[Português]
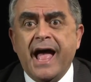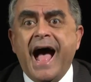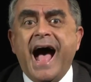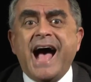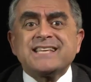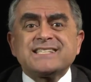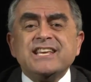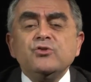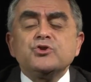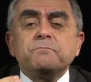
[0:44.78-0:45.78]
As que
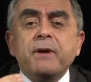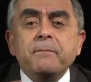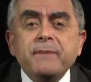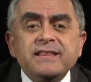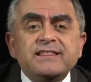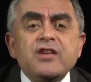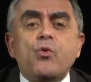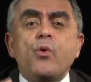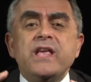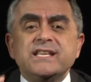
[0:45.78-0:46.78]
nos permitem
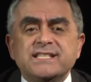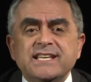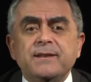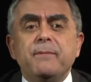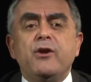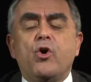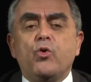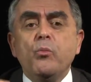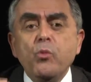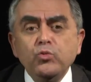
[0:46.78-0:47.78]
conhecer melhor
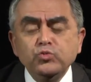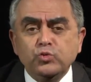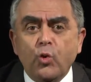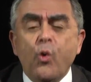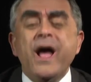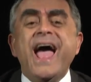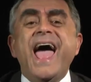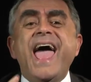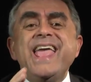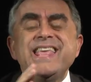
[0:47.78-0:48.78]
o mundo
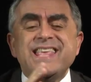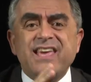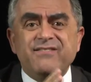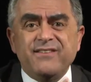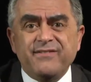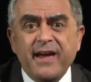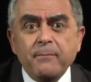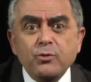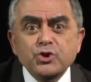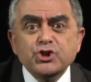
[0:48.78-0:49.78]
em que
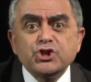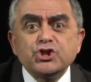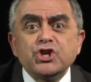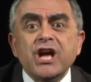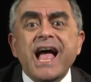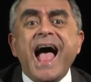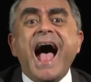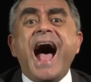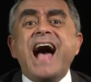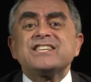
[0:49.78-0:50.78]
vivemos,
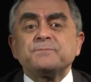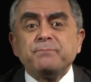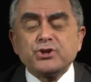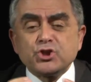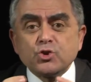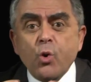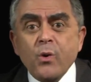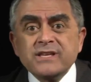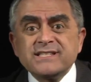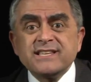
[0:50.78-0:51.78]
as
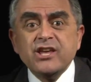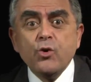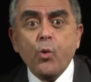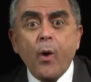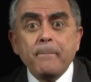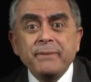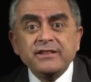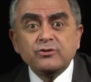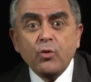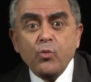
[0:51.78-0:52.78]
pessoas que o
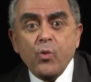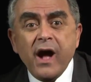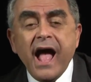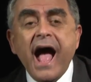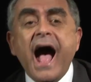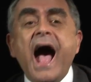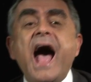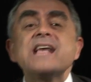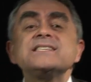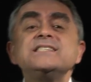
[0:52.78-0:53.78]
habitam,
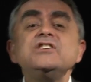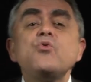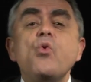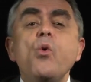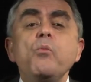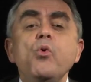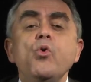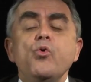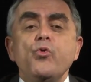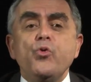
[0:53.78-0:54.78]
assim como
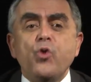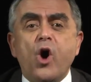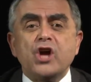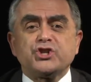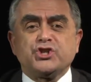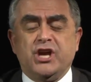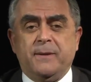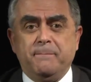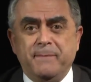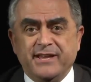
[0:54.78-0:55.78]
nós
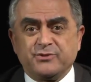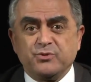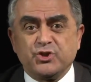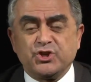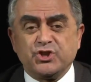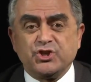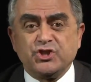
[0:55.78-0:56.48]
mesmos.